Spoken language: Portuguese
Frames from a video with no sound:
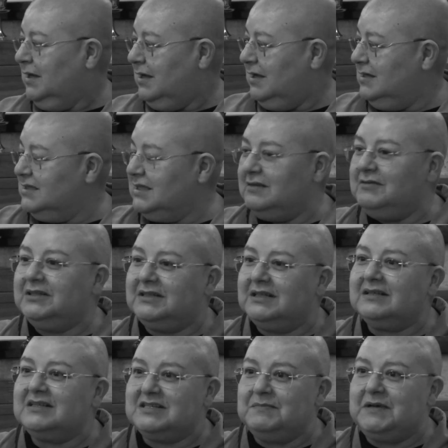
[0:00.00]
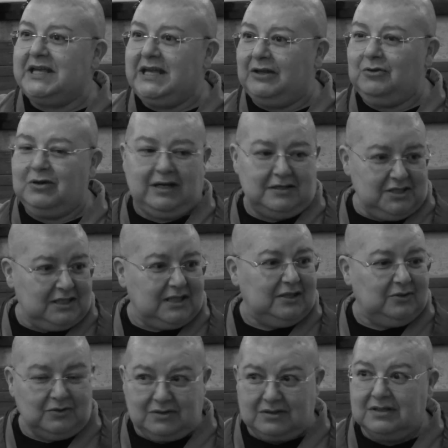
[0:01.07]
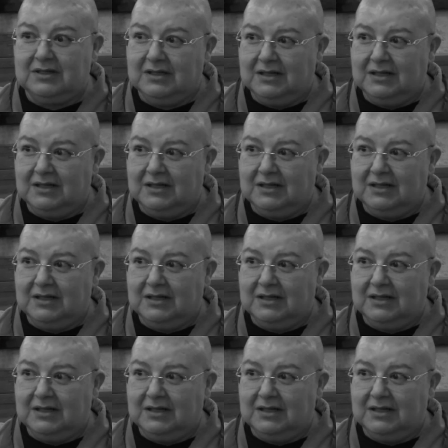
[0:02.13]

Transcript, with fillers: Ele já deve ter desmaiado lá de calor.